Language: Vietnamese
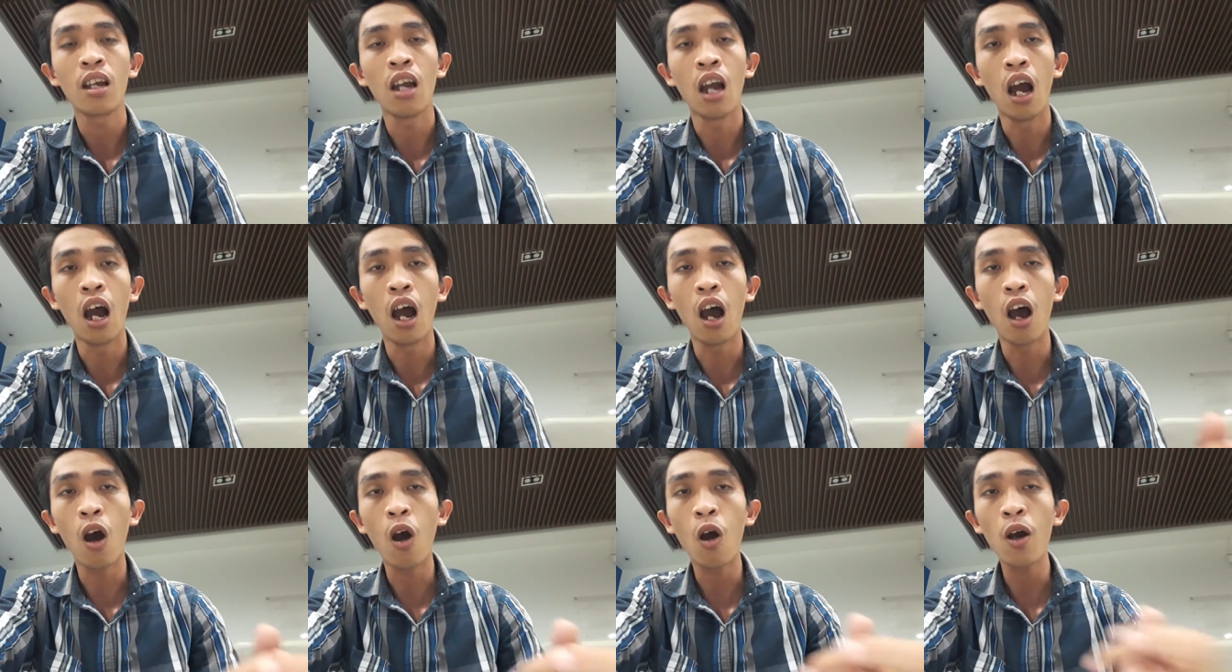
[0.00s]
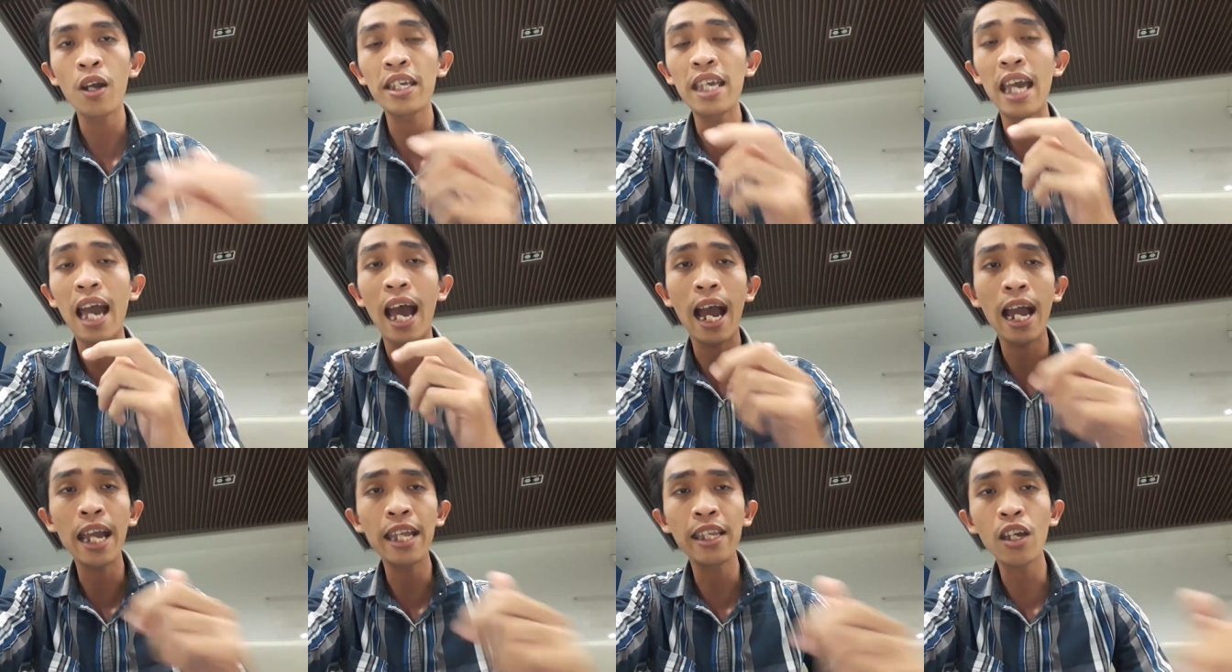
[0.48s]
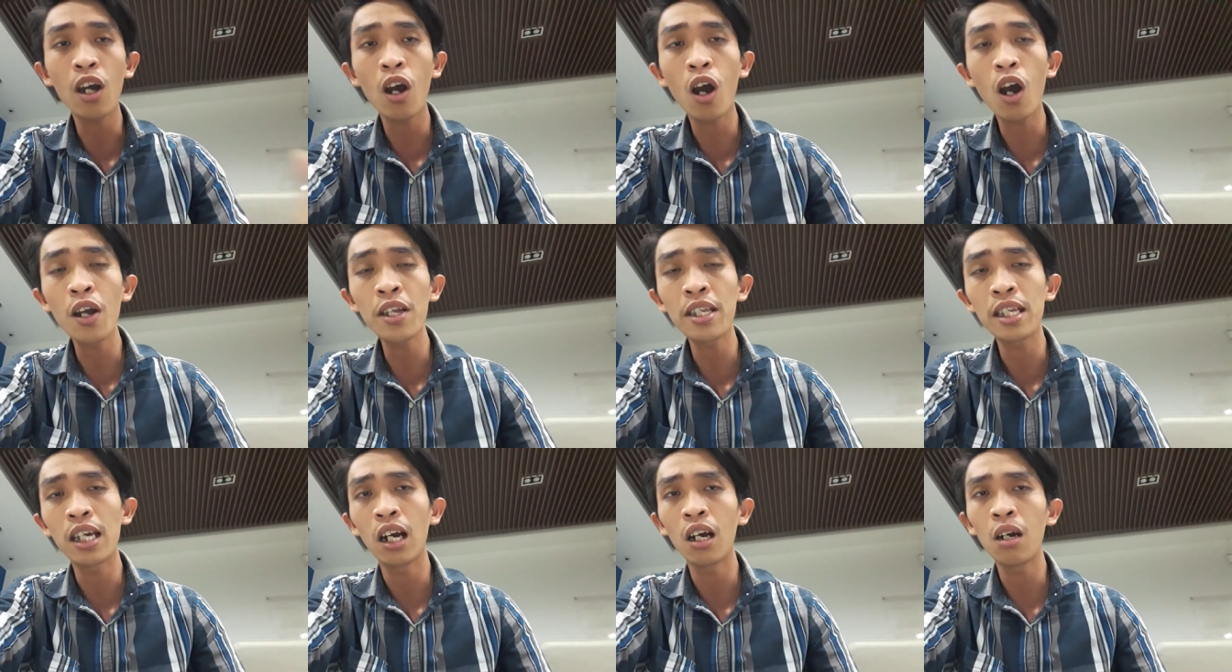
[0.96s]
họ dạy cho
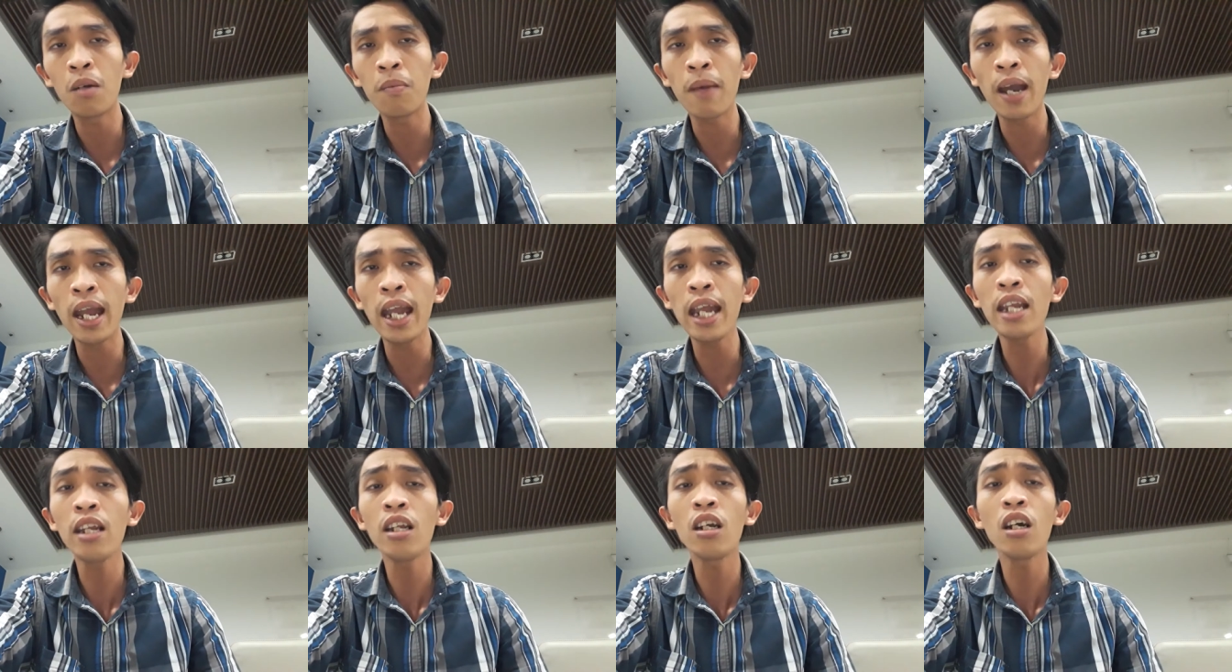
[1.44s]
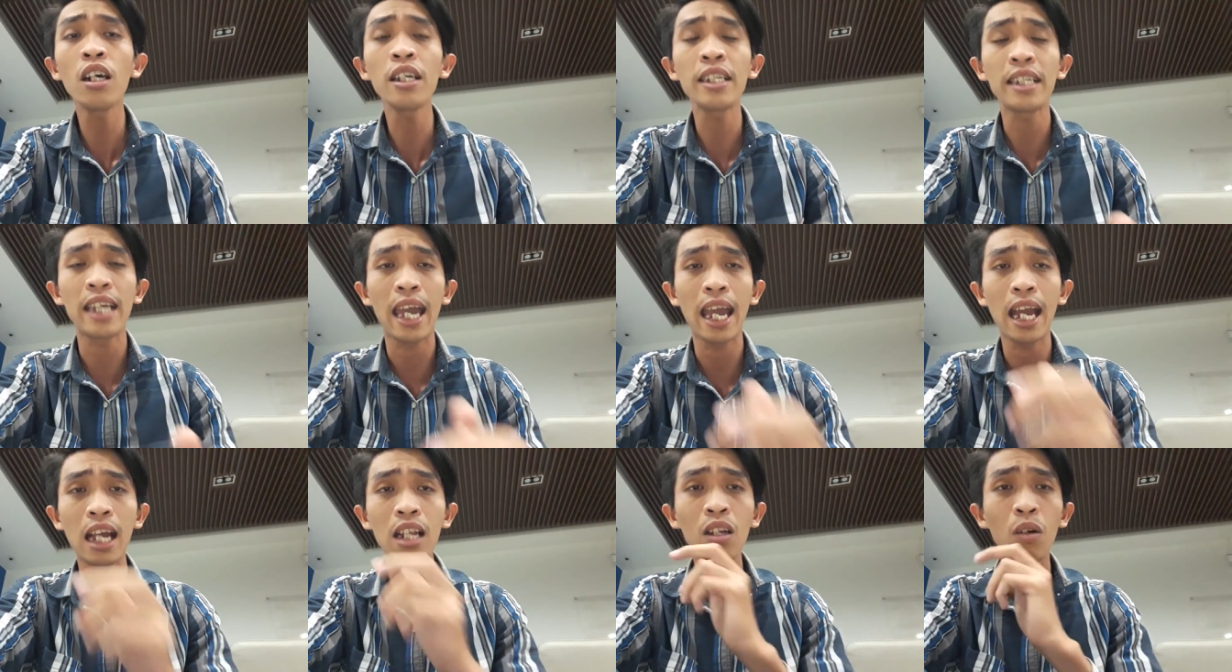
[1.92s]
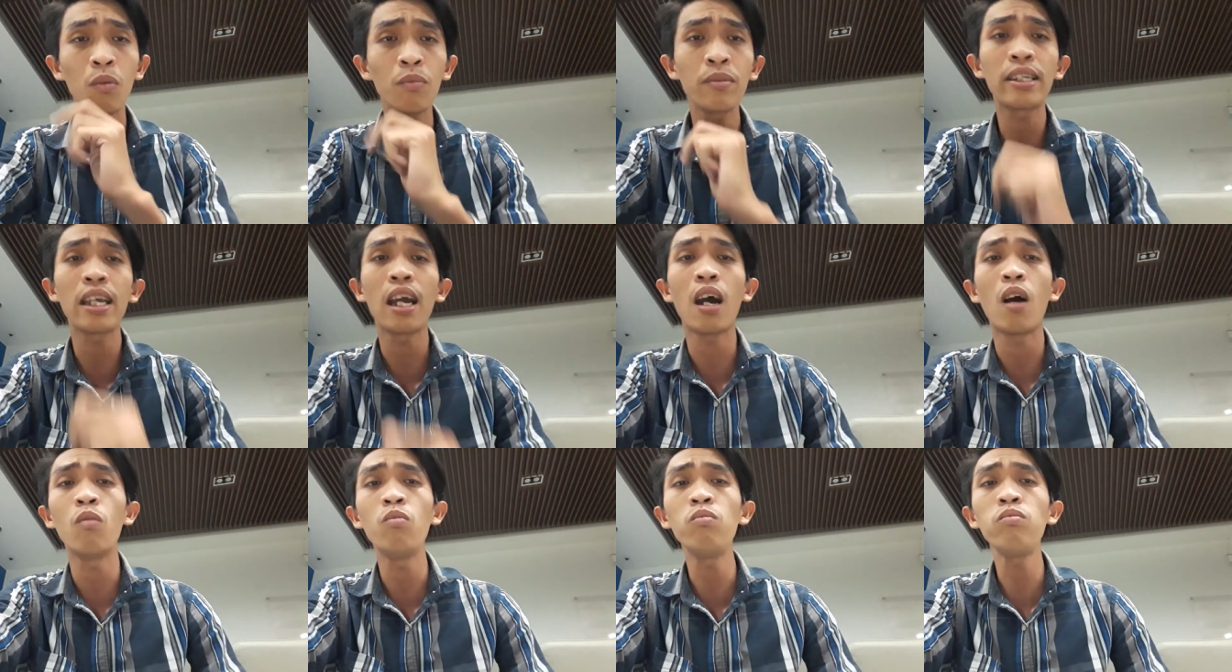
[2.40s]
những mấy đứa trẻ trong
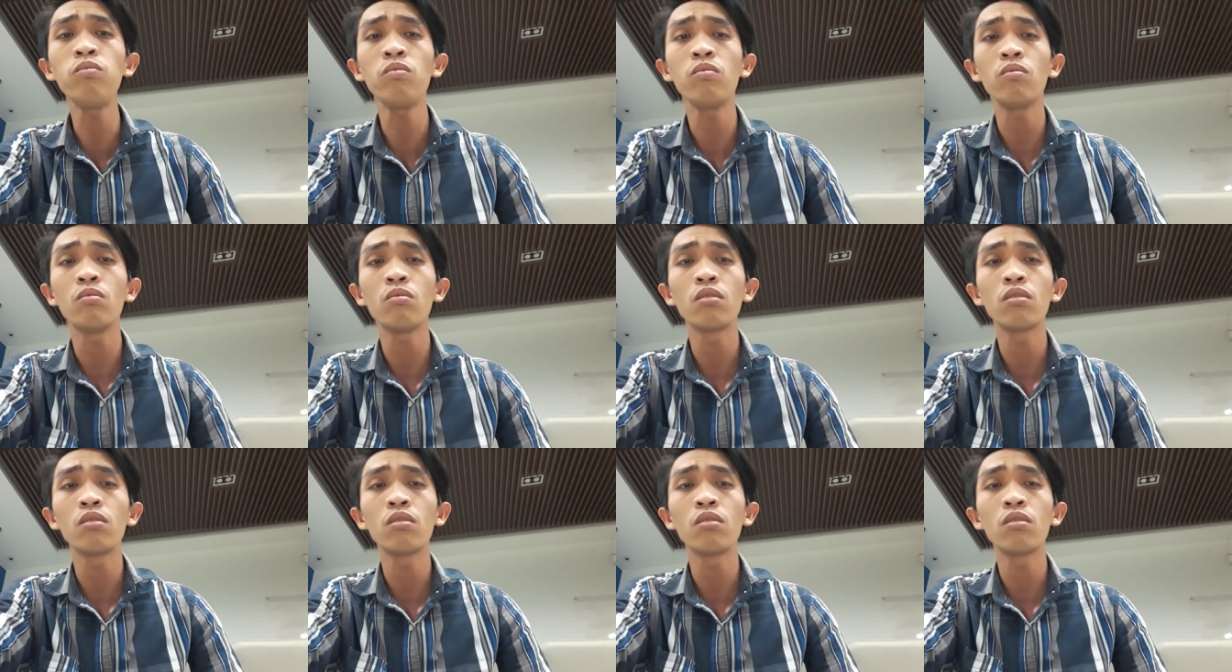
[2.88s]
chổng